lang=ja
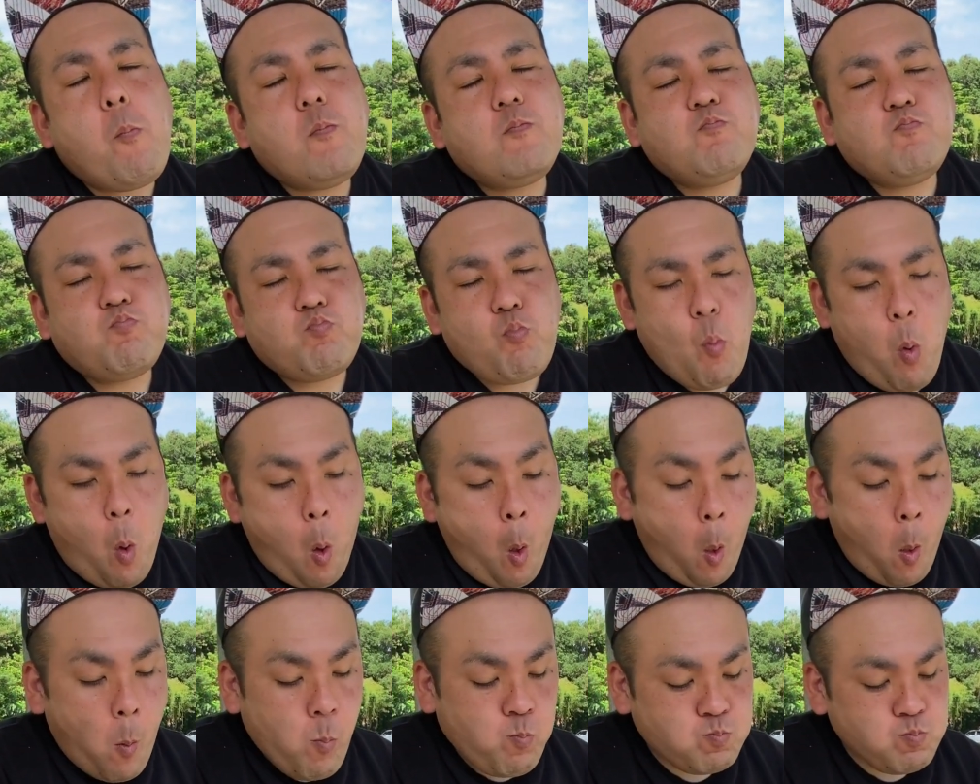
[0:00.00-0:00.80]
喋る
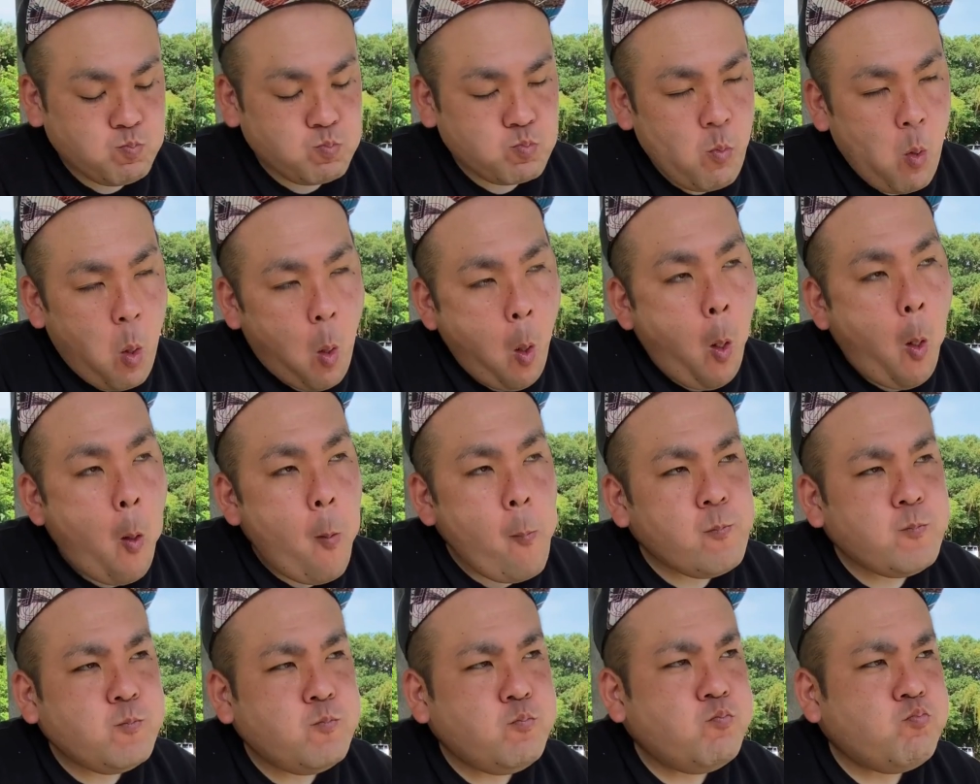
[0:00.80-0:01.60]
気ないぞこれは
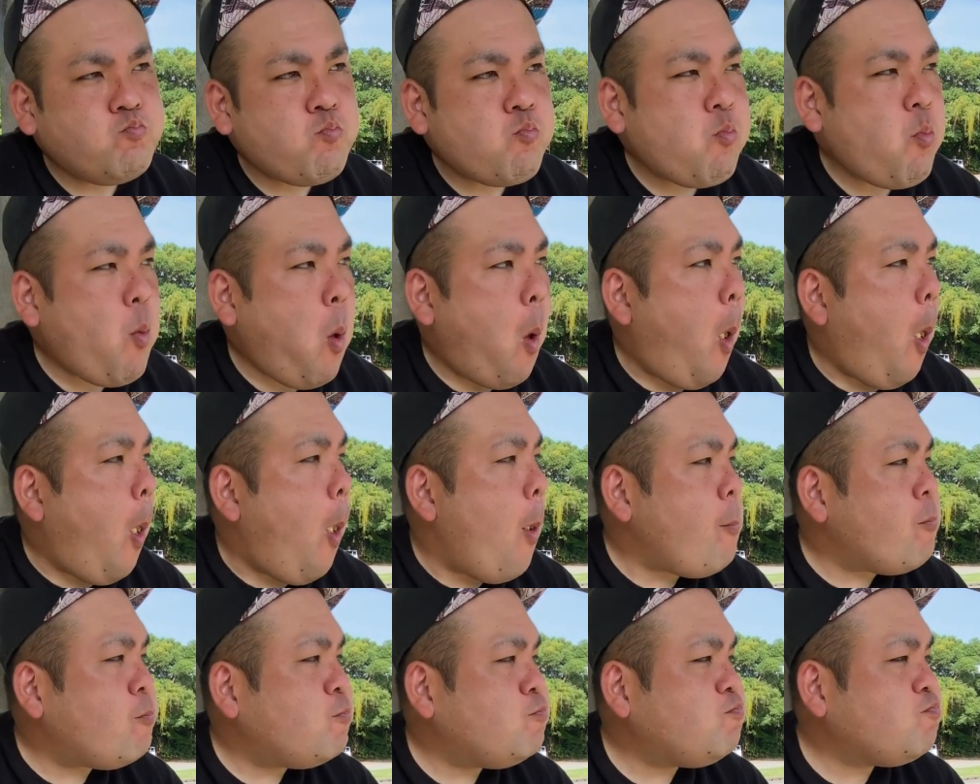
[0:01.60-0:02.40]
一
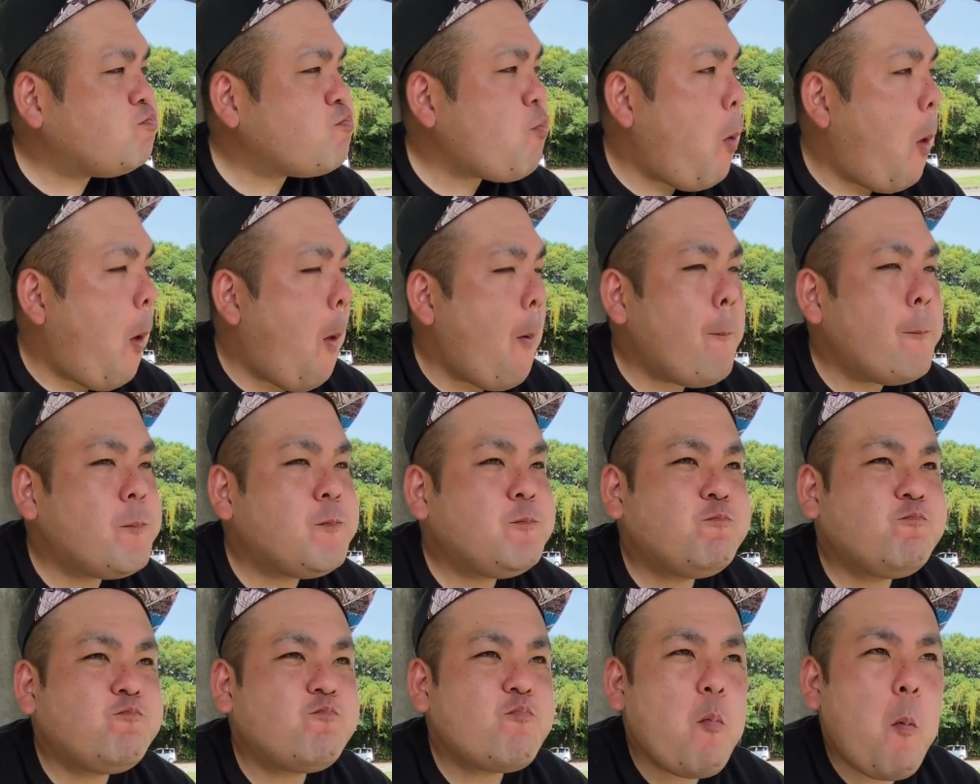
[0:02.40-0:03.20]
口でかいから
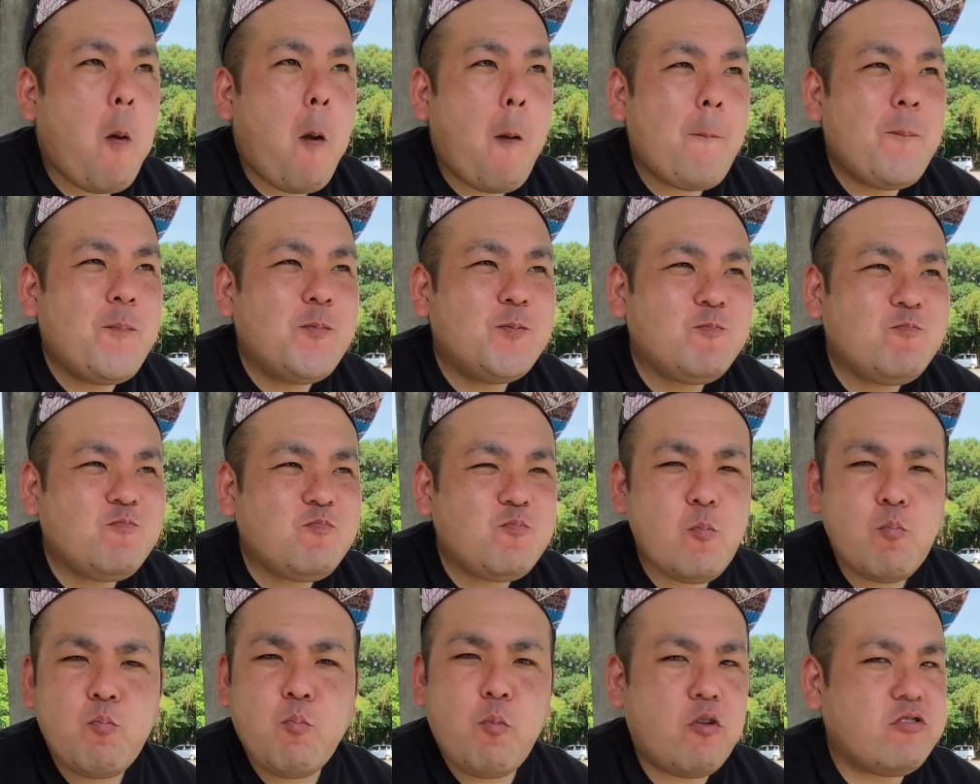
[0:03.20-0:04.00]
な
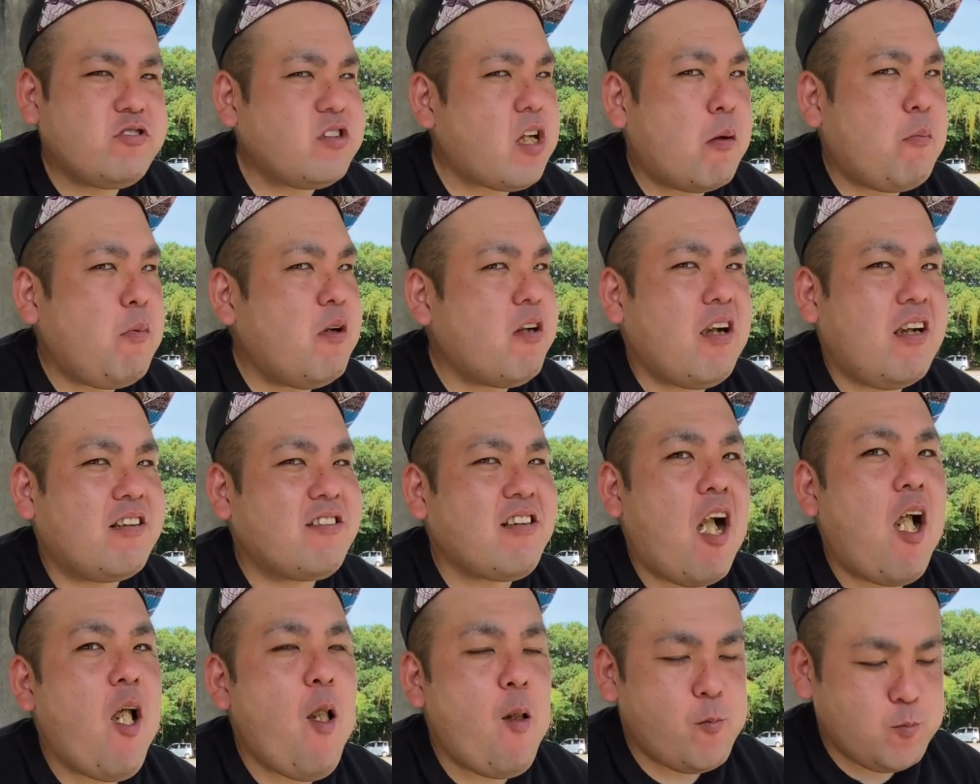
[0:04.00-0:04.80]
喋る気
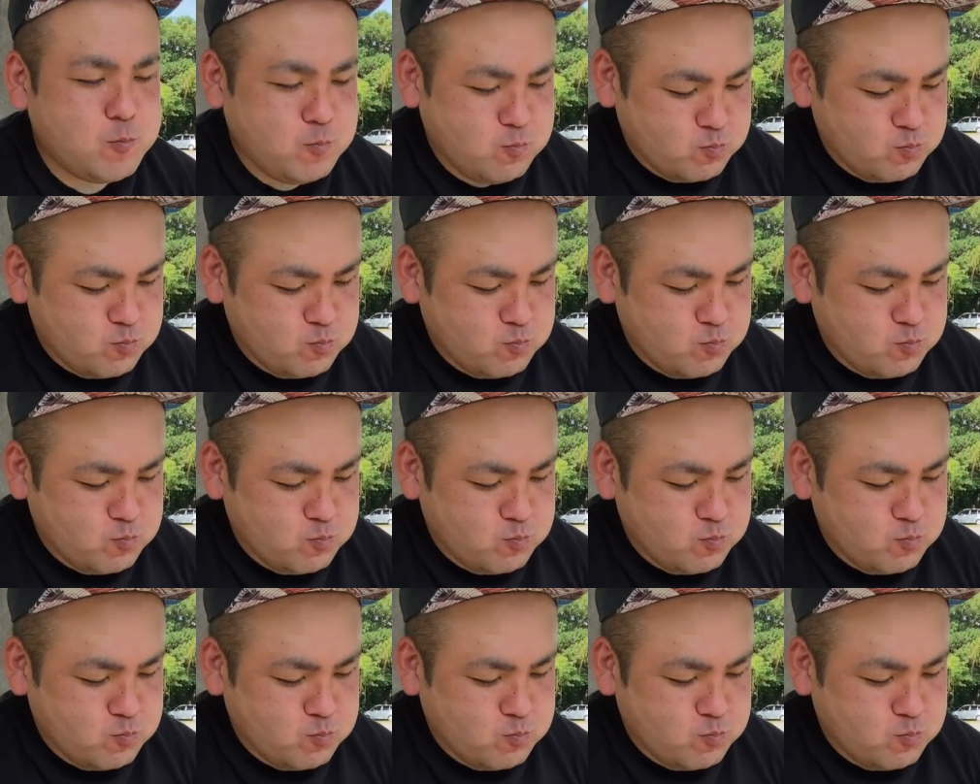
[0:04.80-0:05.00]
ないぞ